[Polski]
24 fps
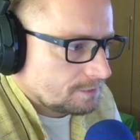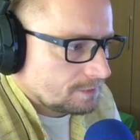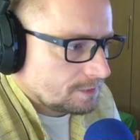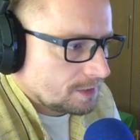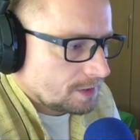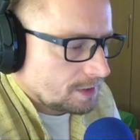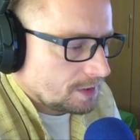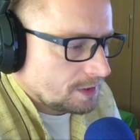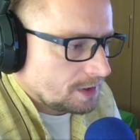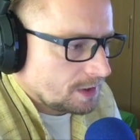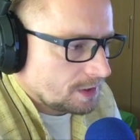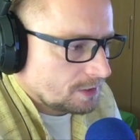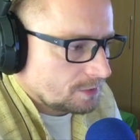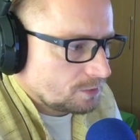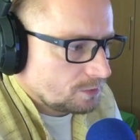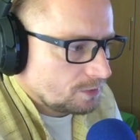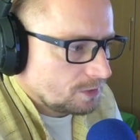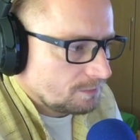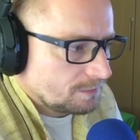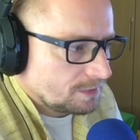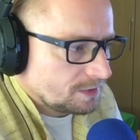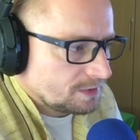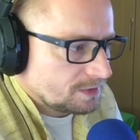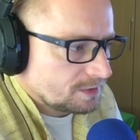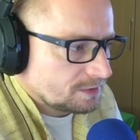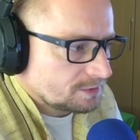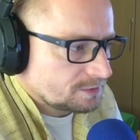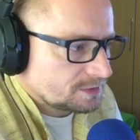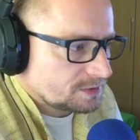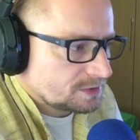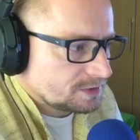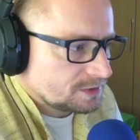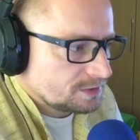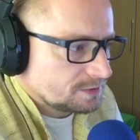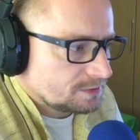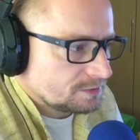Jak długo będę
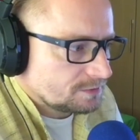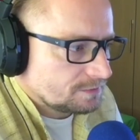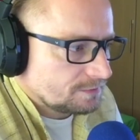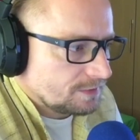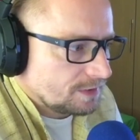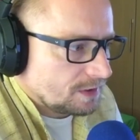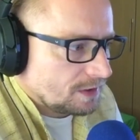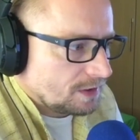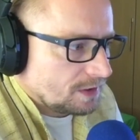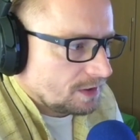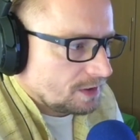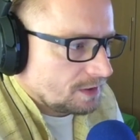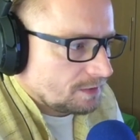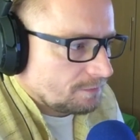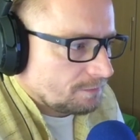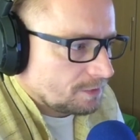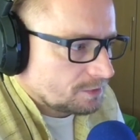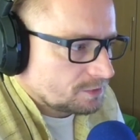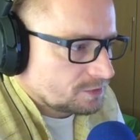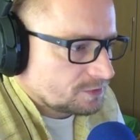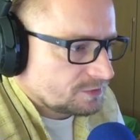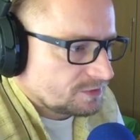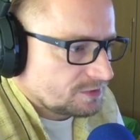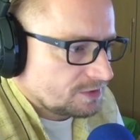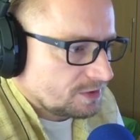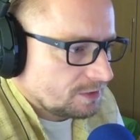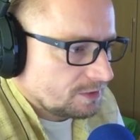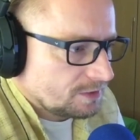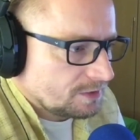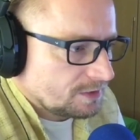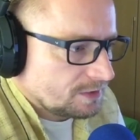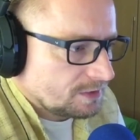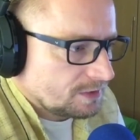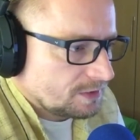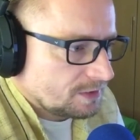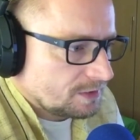żył,
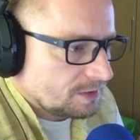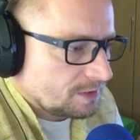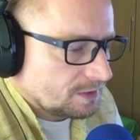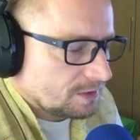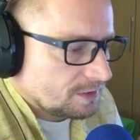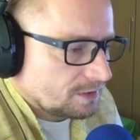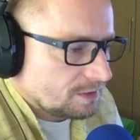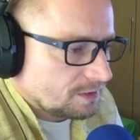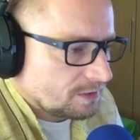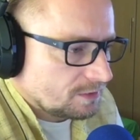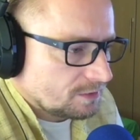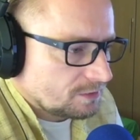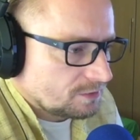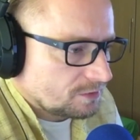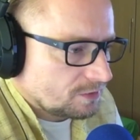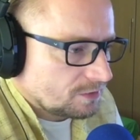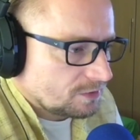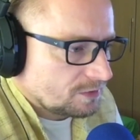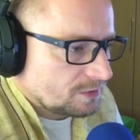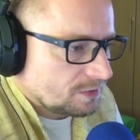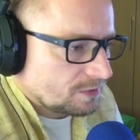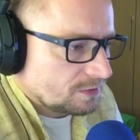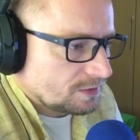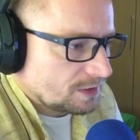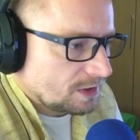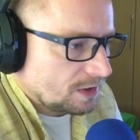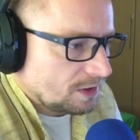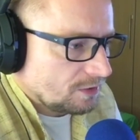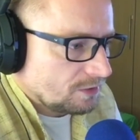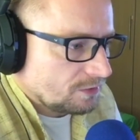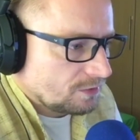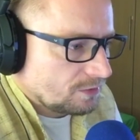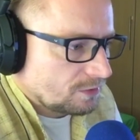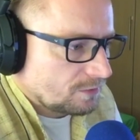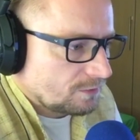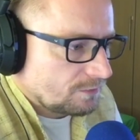porzucony, od, od,
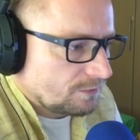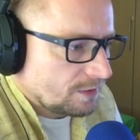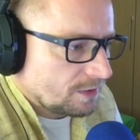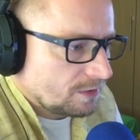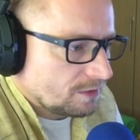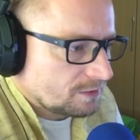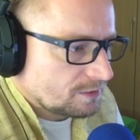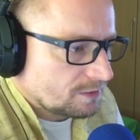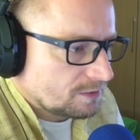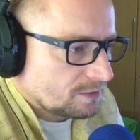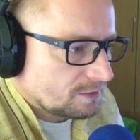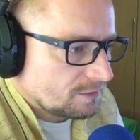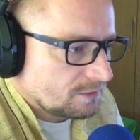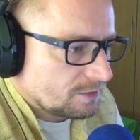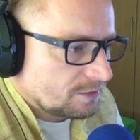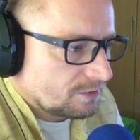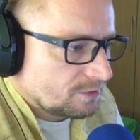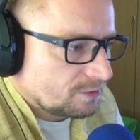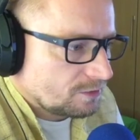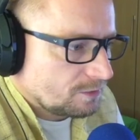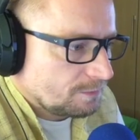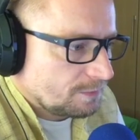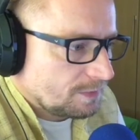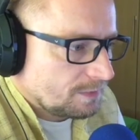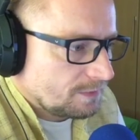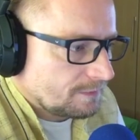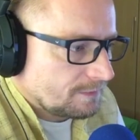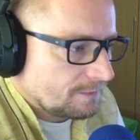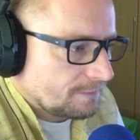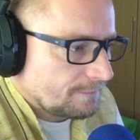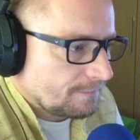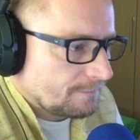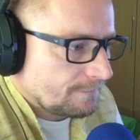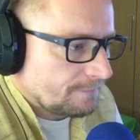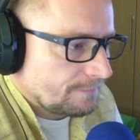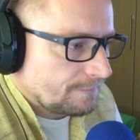oddalony od Twoich lotosowych stóp?
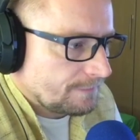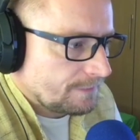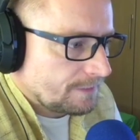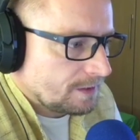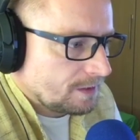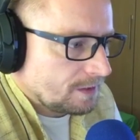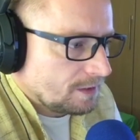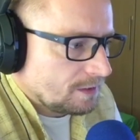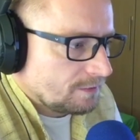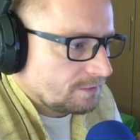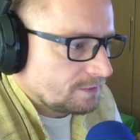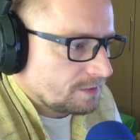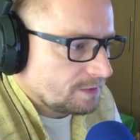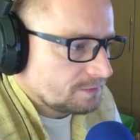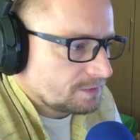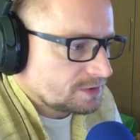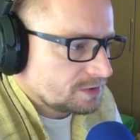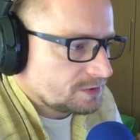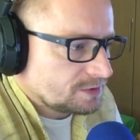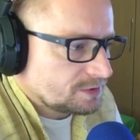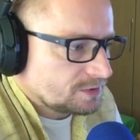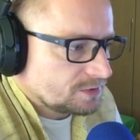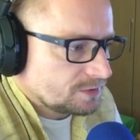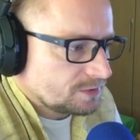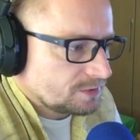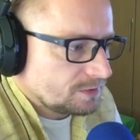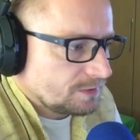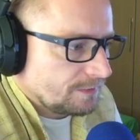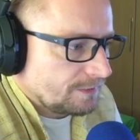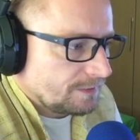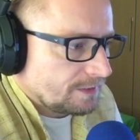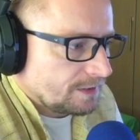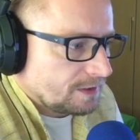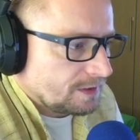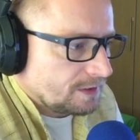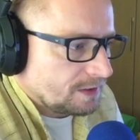W tym życiu
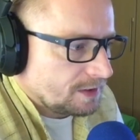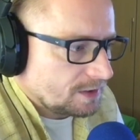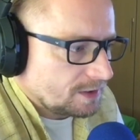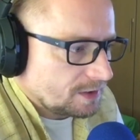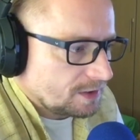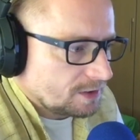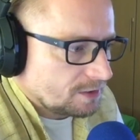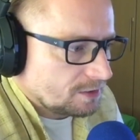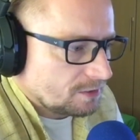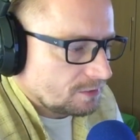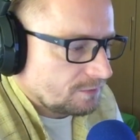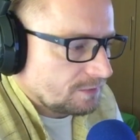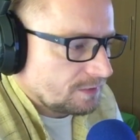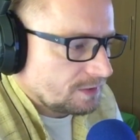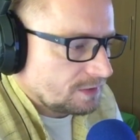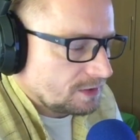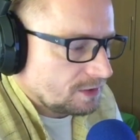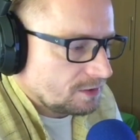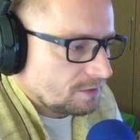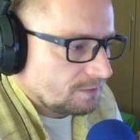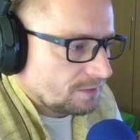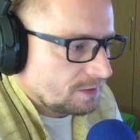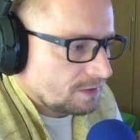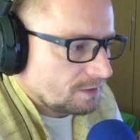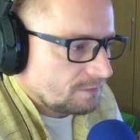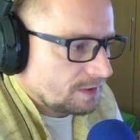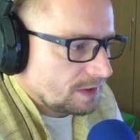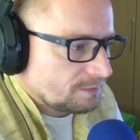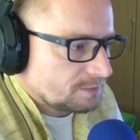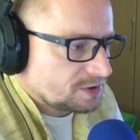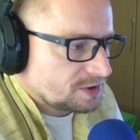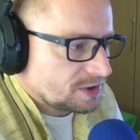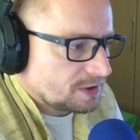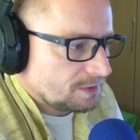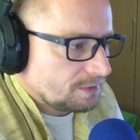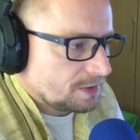ja nigdy nie ofiarowałem
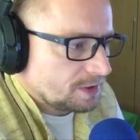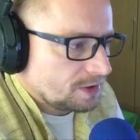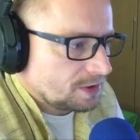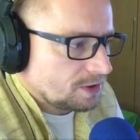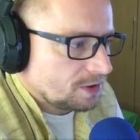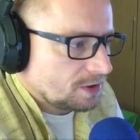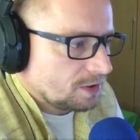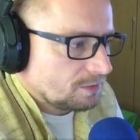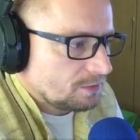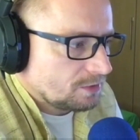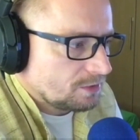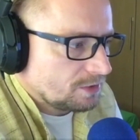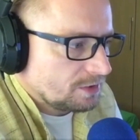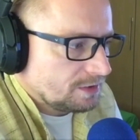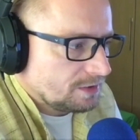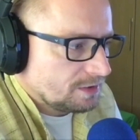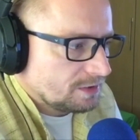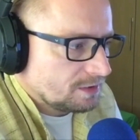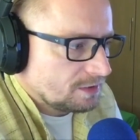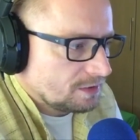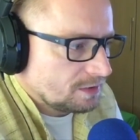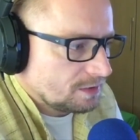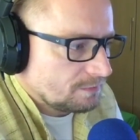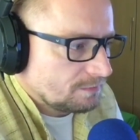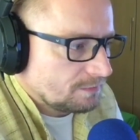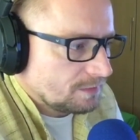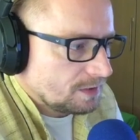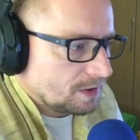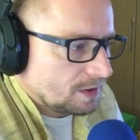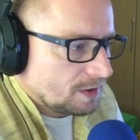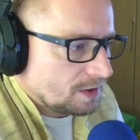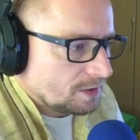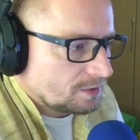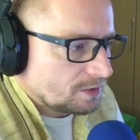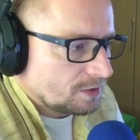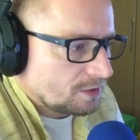siebie nikomu innym,
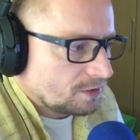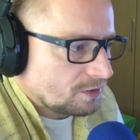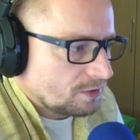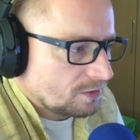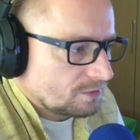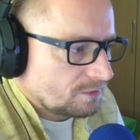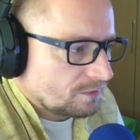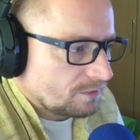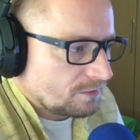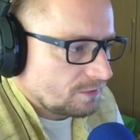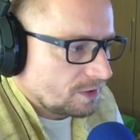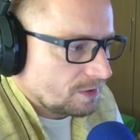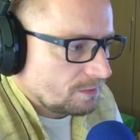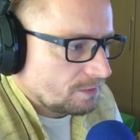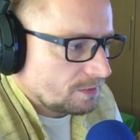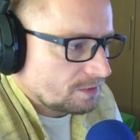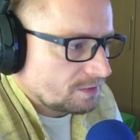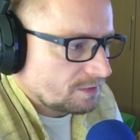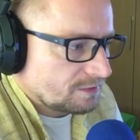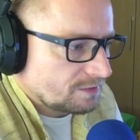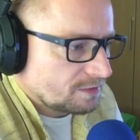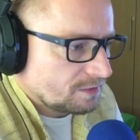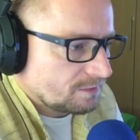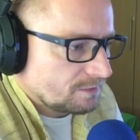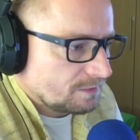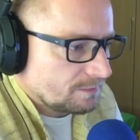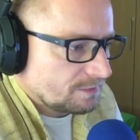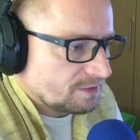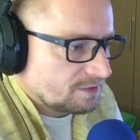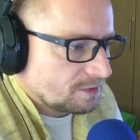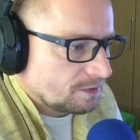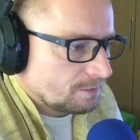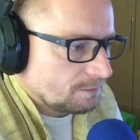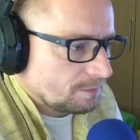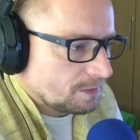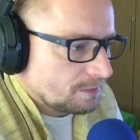tylko Twoim lotosowym
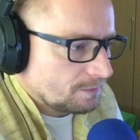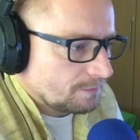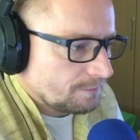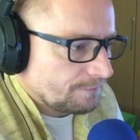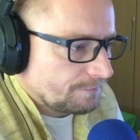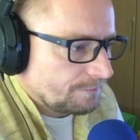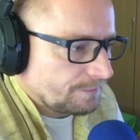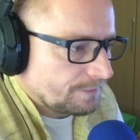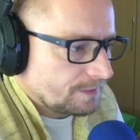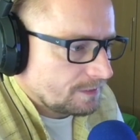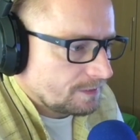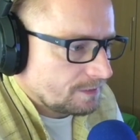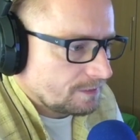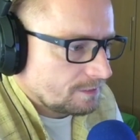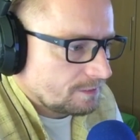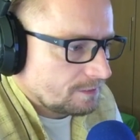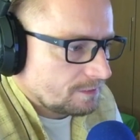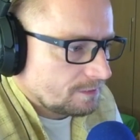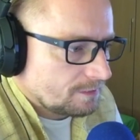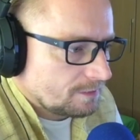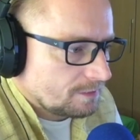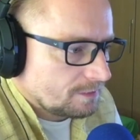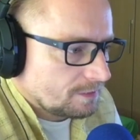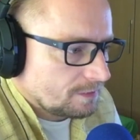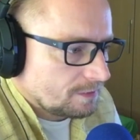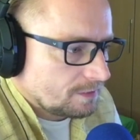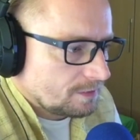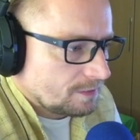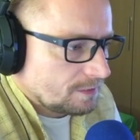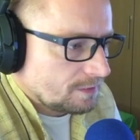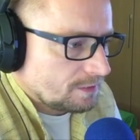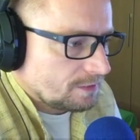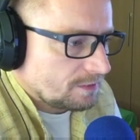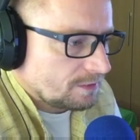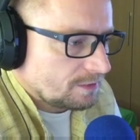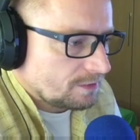stopom.
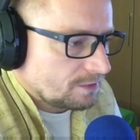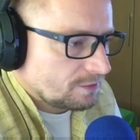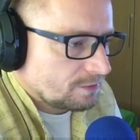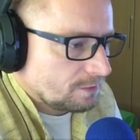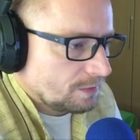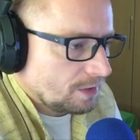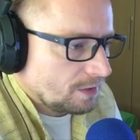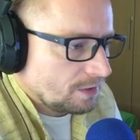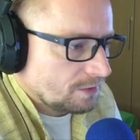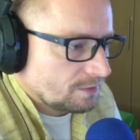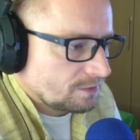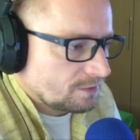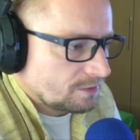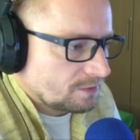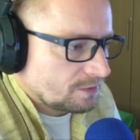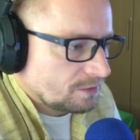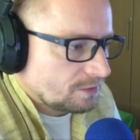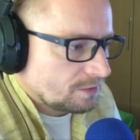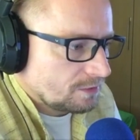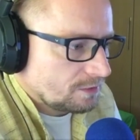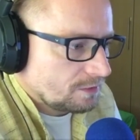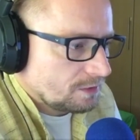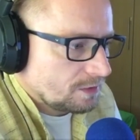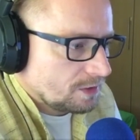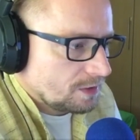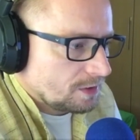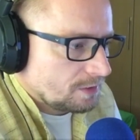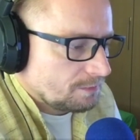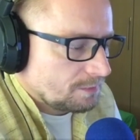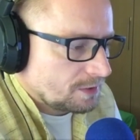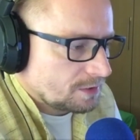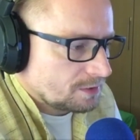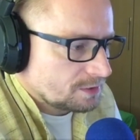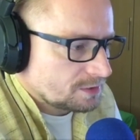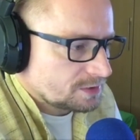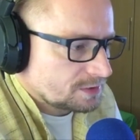Rozumiejąc to,
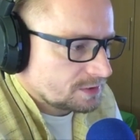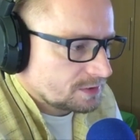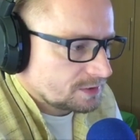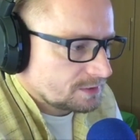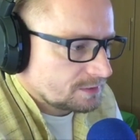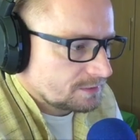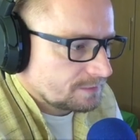proszę,